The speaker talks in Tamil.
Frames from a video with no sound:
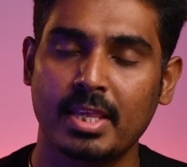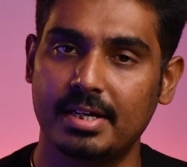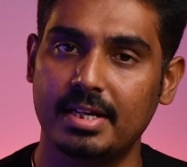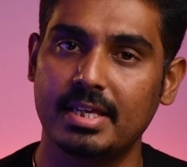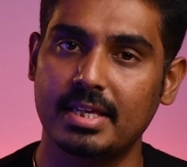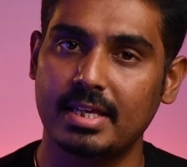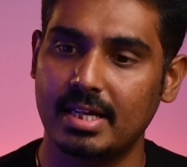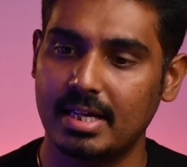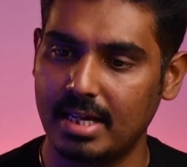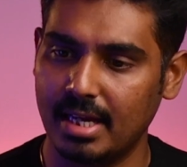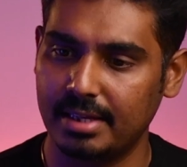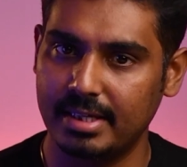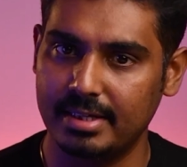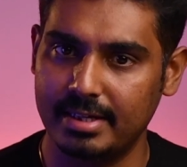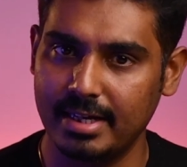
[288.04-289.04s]
நீங்கள்
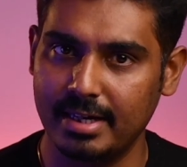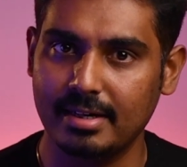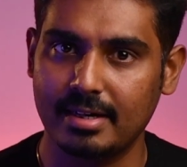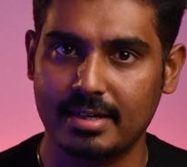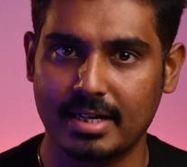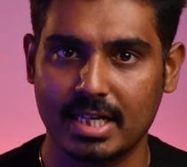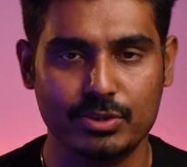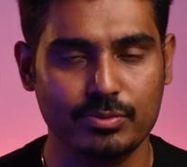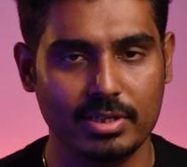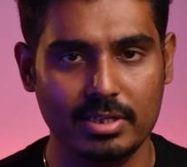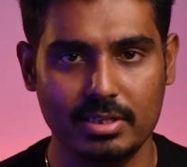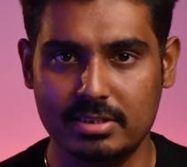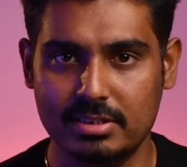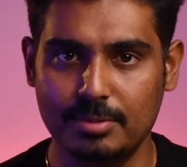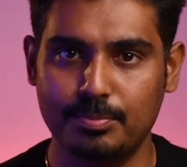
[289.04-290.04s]
அந்த டேட்டா ட்ரான்ஸ்ஃபரை
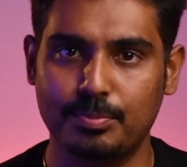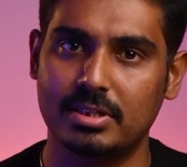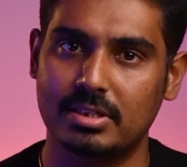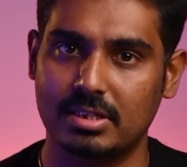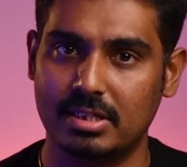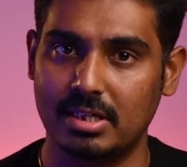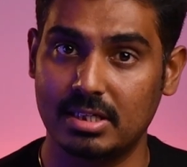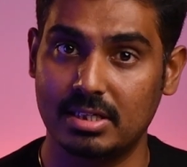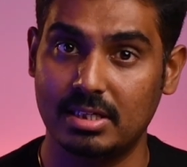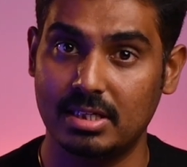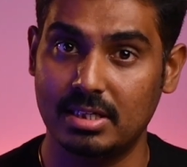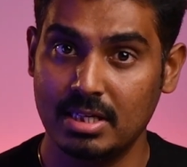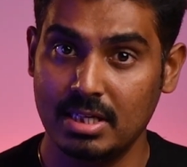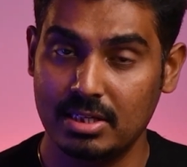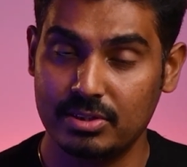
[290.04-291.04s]
டிஸ்டர்ப் பண்ணுறதுக்கான
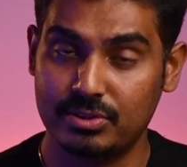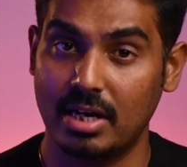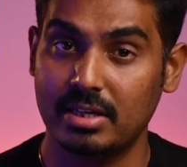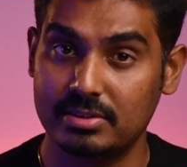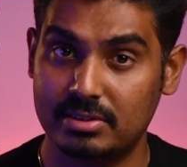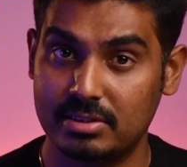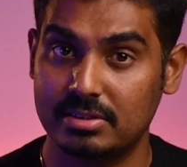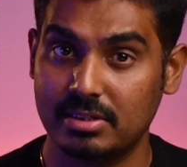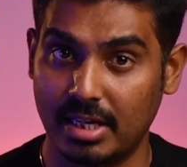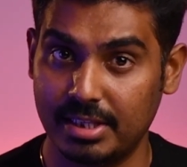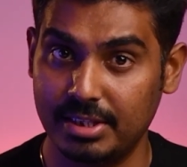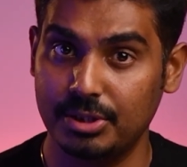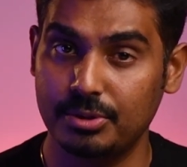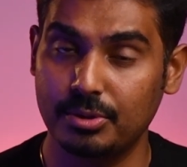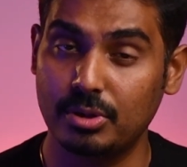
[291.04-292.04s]
சான்சஸ்
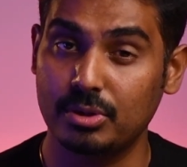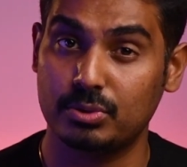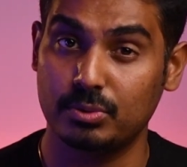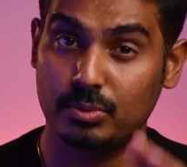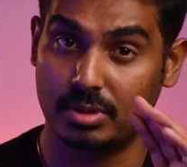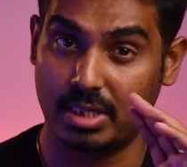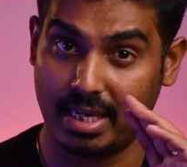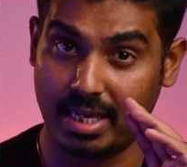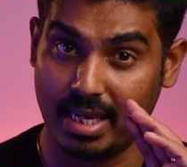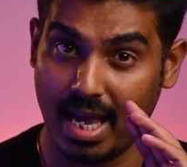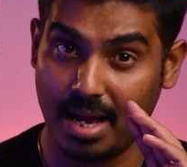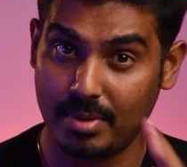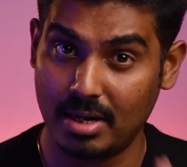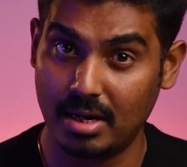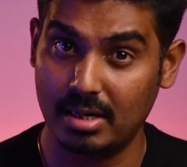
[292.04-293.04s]
அதிகம் ஸோ உங்கள்
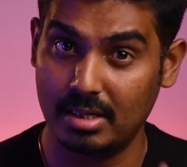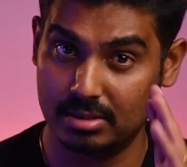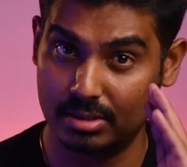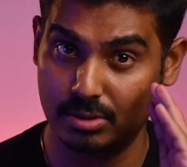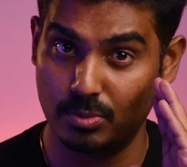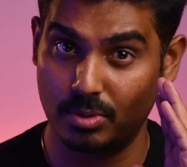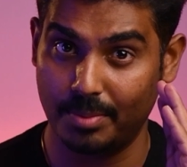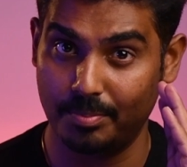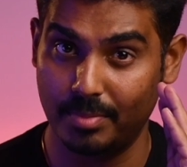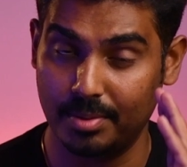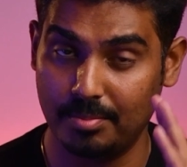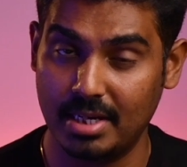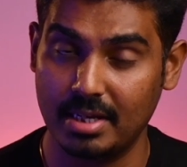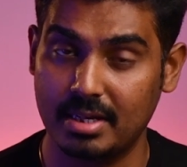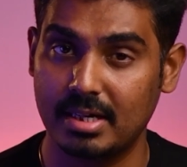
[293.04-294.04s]
கேமராலேருந்து உங்கள்
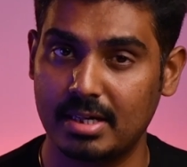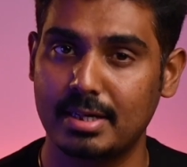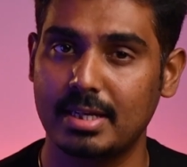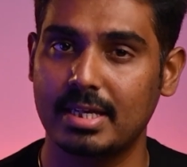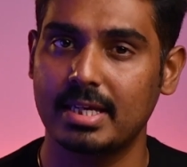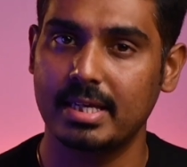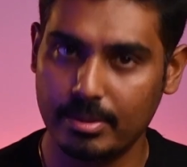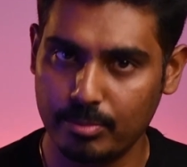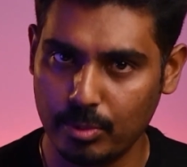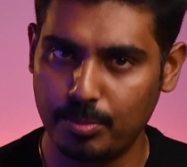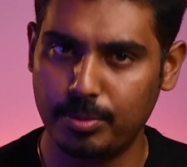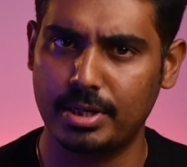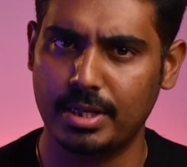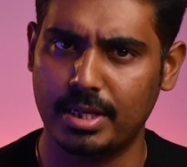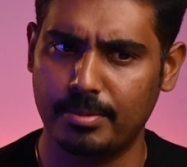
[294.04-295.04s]
மெமரி கார்டை நீங்கள் ரிமூவ்
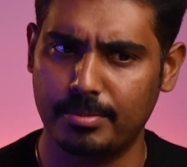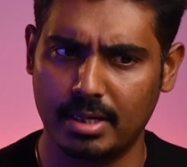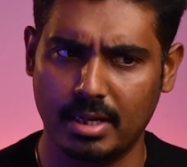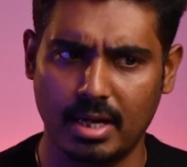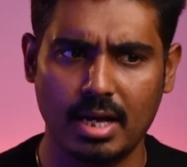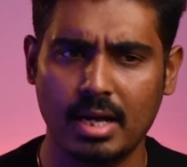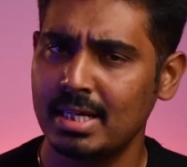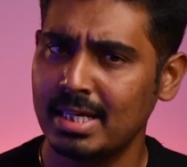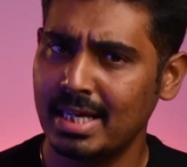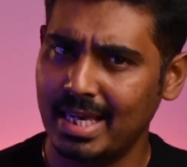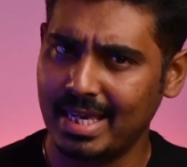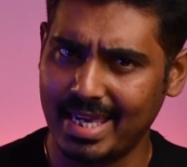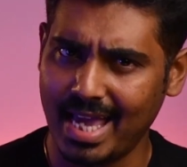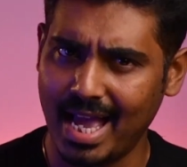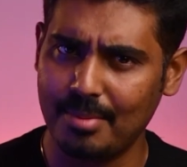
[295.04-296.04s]
பண்ணுறீங்க அப்படின்னா
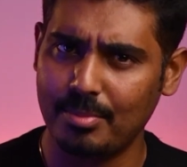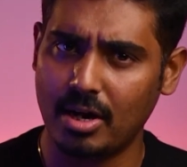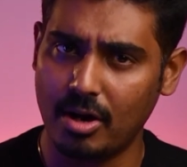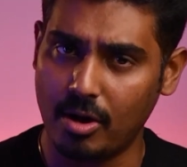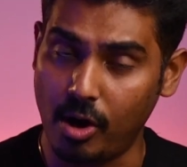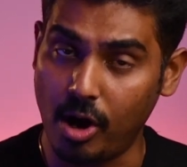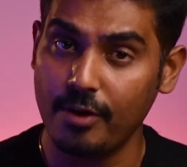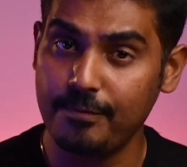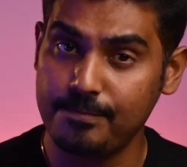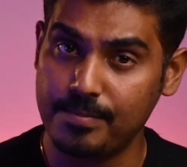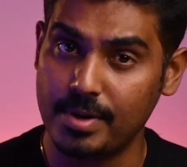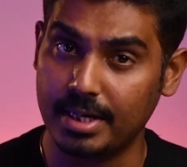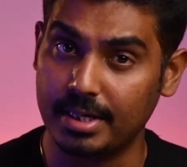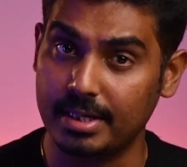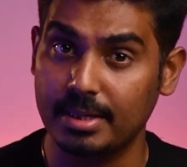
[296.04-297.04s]
கேமரா ஆஃப்
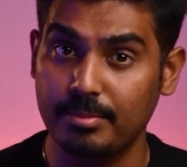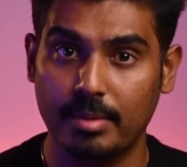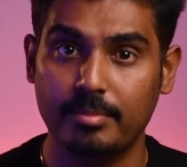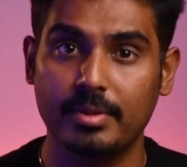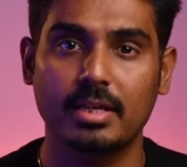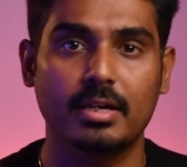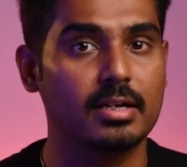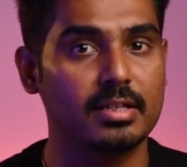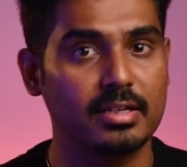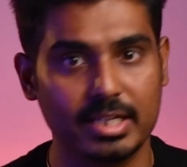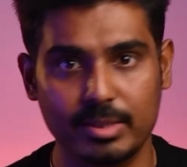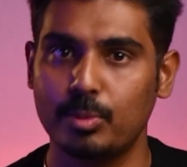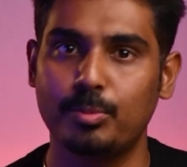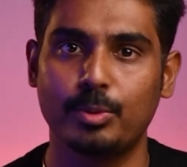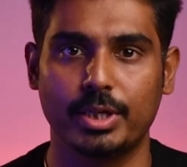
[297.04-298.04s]
பண்ணிவிட்டு மெமரி கார்டை
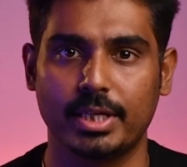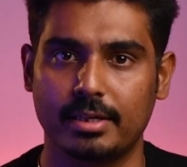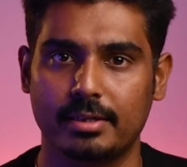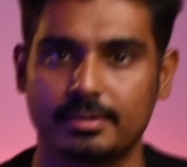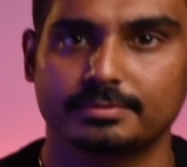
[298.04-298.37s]
ரிமூவ் பண்ணுங்கள்